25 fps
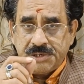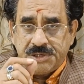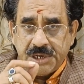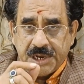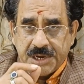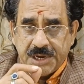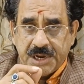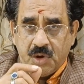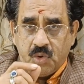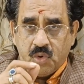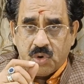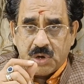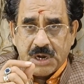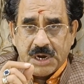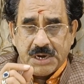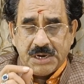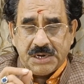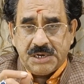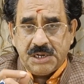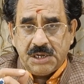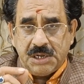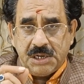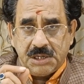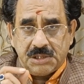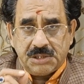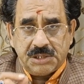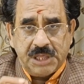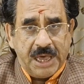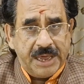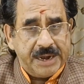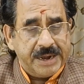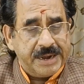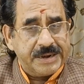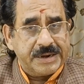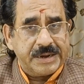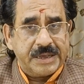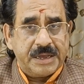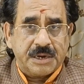जनेऊ कंठी
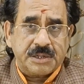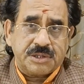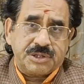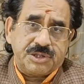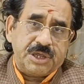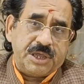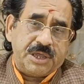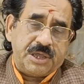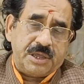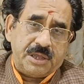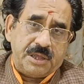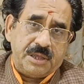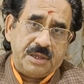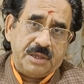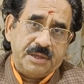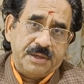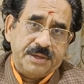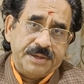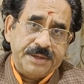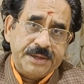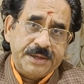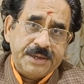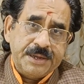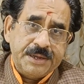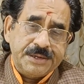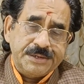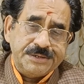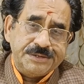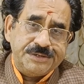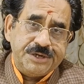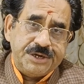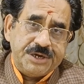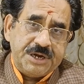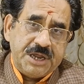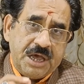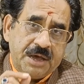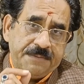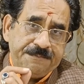धारण करते हैं
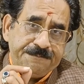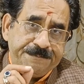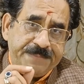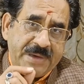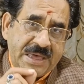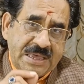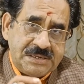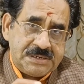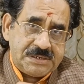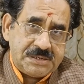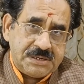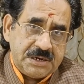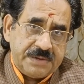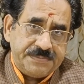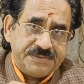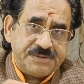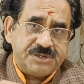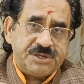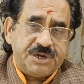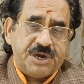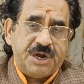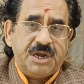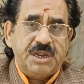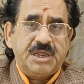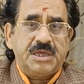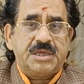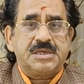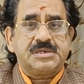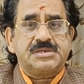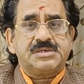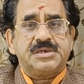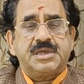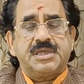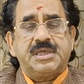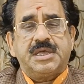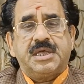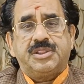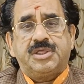जिन्हें हम वैष्णव श्रेणी की
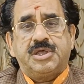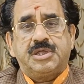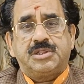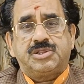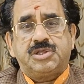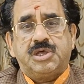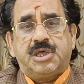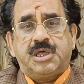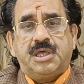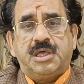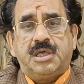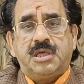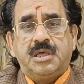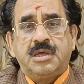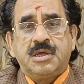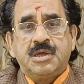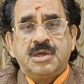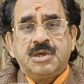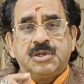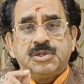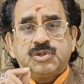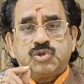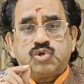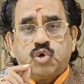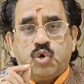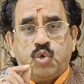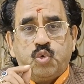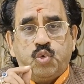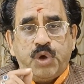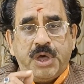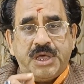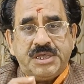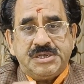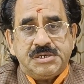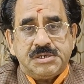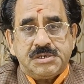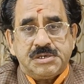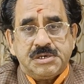संज्ञा देते हैं तो
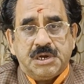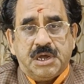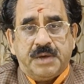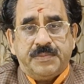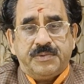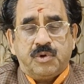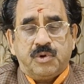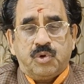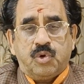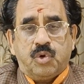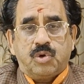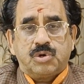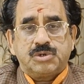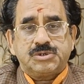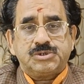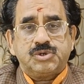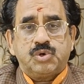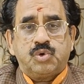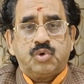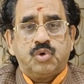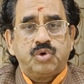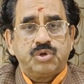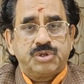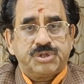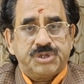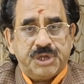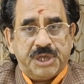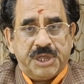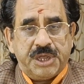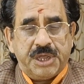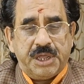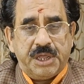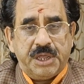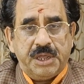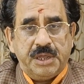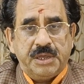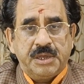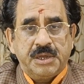वैष्णव लोग जो होते
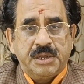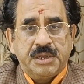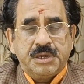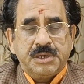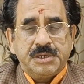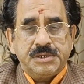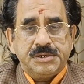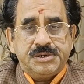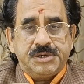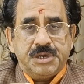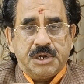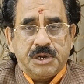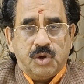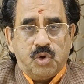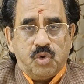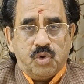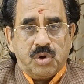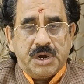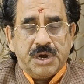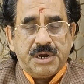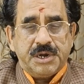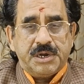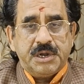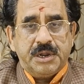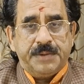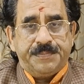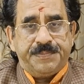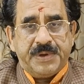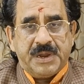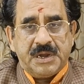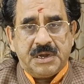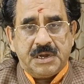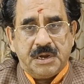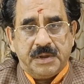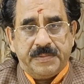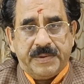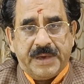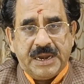हैं जनेऊ कंठी
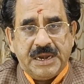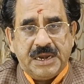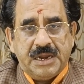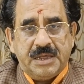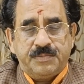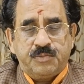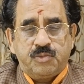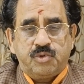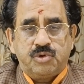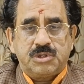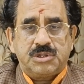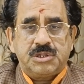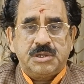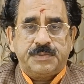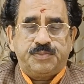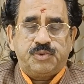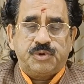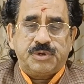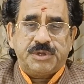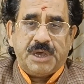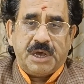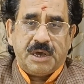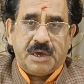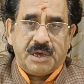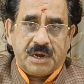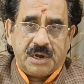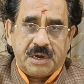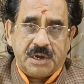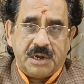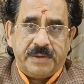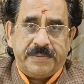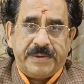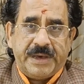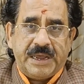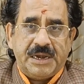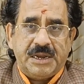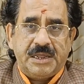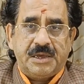पहनने वाले मूर्ति पूजा करने
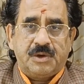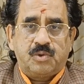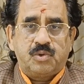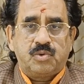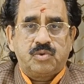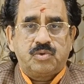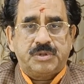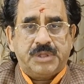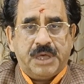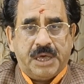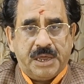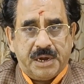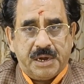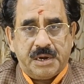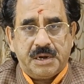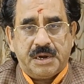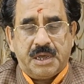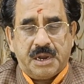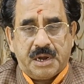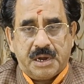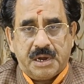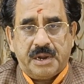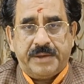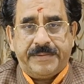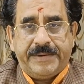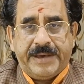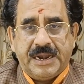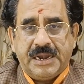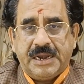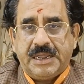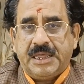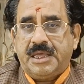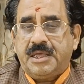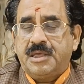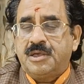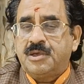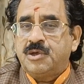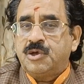वाले गुरु धारण करने
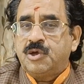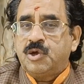वाले